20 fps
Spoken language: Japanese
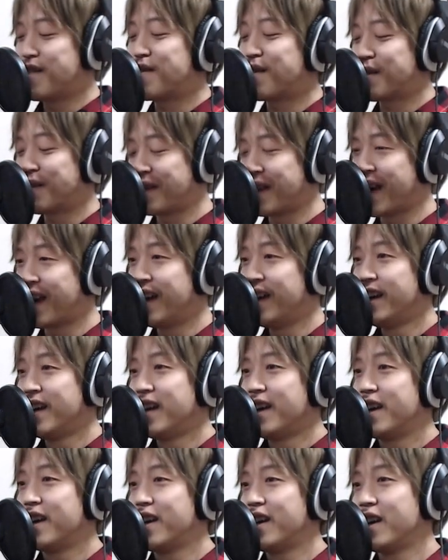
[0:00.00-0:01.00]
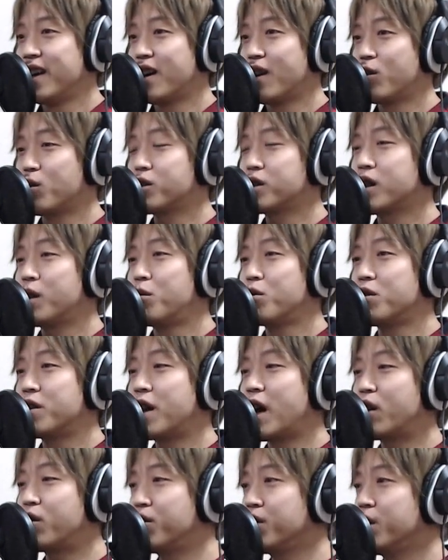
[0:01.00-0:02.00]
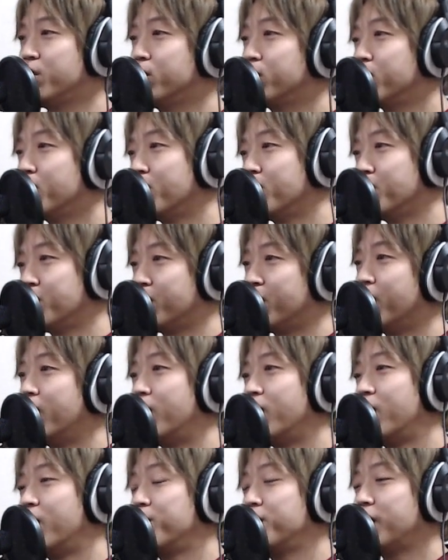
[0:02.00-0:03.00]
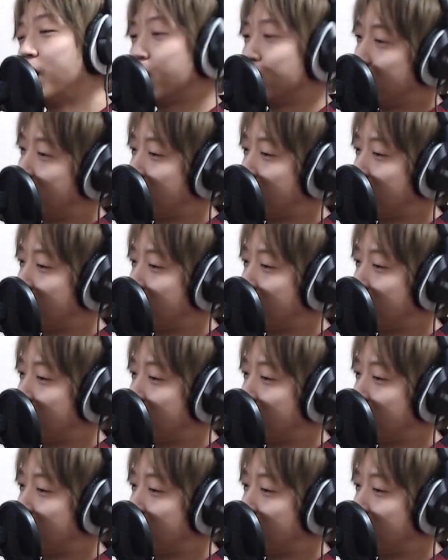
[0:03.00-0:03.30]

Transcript: いうことで、えー、今年から僕逆イブというのをみんな